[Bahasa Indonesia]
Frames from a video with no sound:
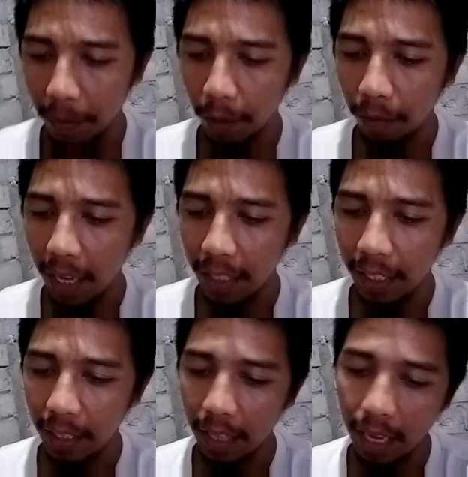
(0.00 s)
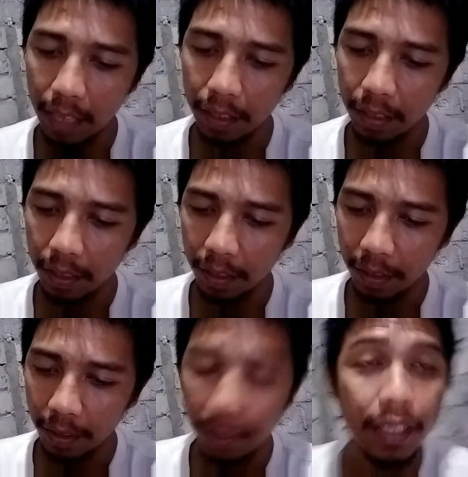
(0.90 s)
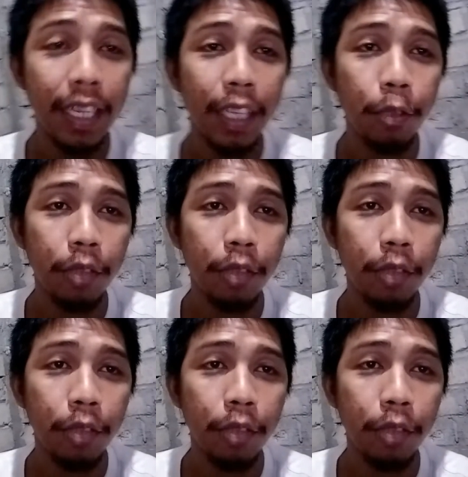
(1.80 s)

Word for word: kebetulan kita sedang